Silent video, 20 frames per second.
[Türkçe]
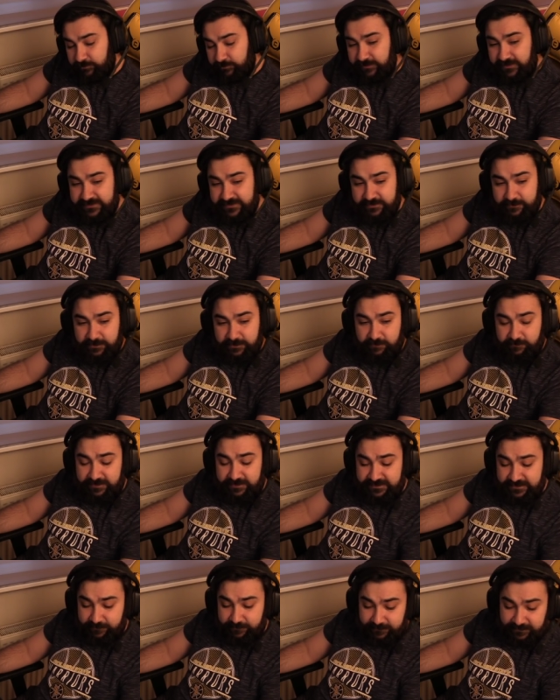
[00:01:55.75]
Yazsın bana
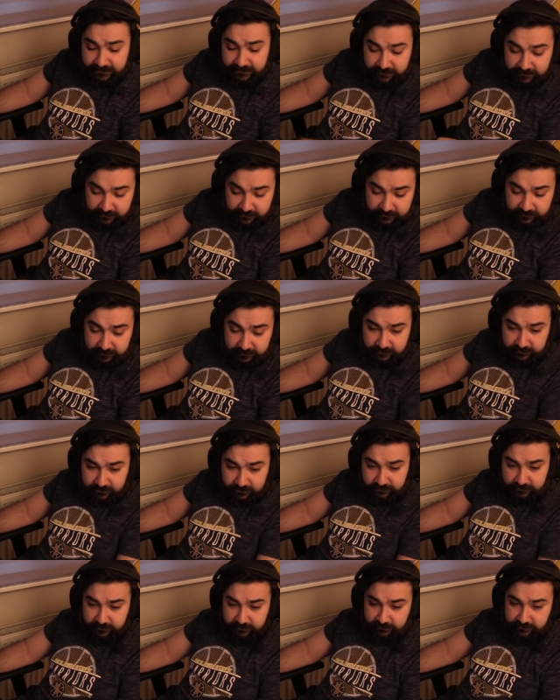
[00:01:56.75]
WhatsApp'tan.
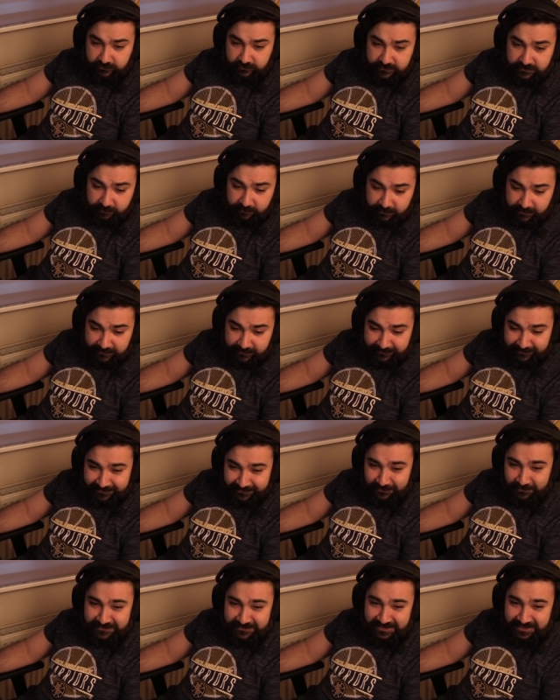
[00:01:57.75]
Yoksa ba-
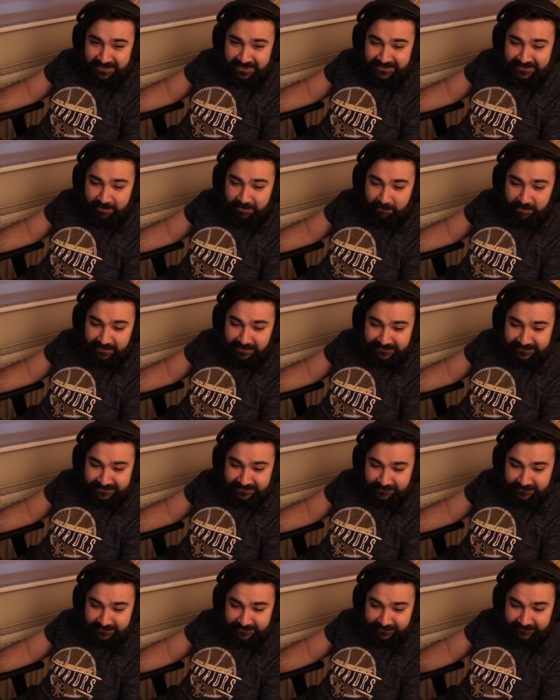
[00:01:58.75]
yoksa kanaldan
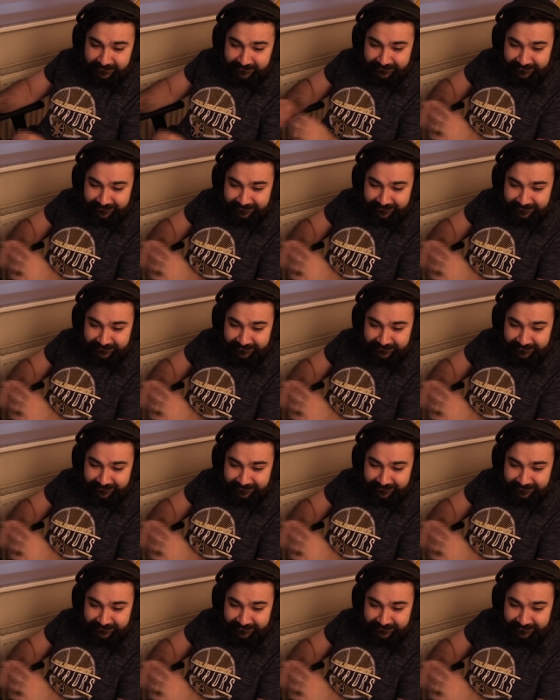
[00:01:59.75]
banlayacağım seni. Anlamadım